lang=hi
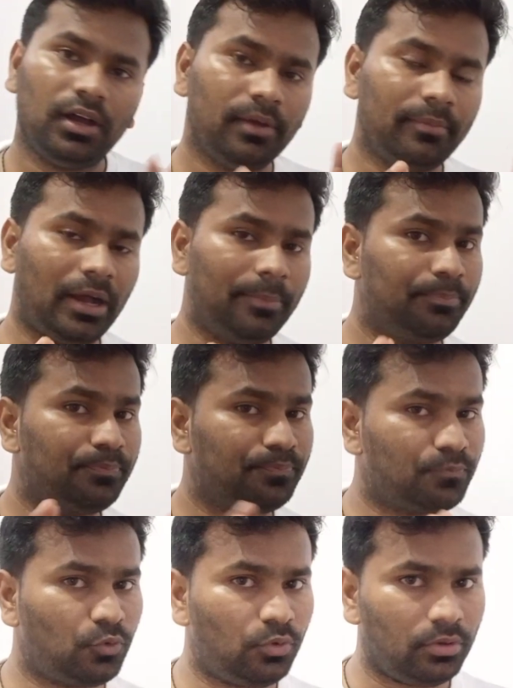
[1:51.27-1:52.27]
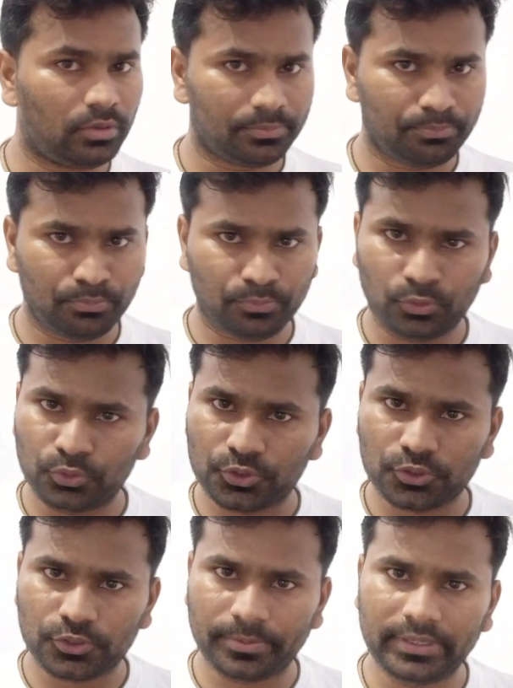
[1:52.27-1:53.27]
हम आपको
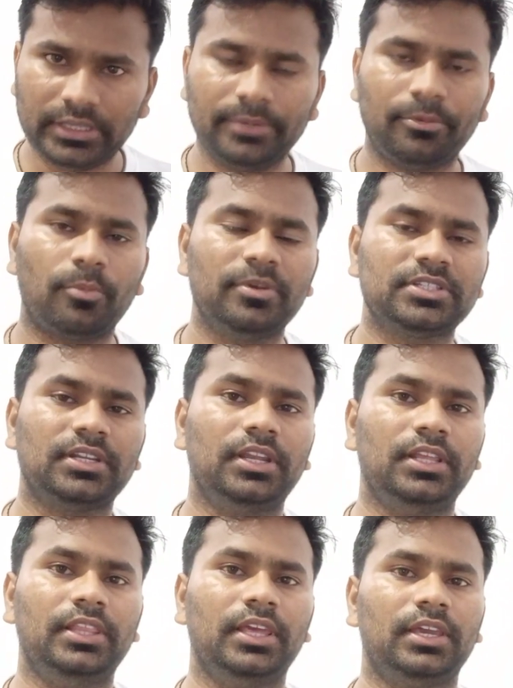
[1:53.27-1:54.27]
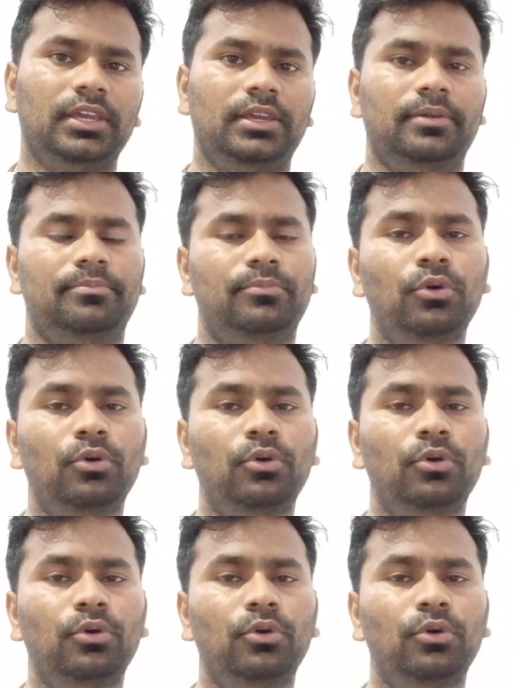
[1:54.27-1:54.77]
कुछ भी इन्फॉर्मेशन नहीं देंगे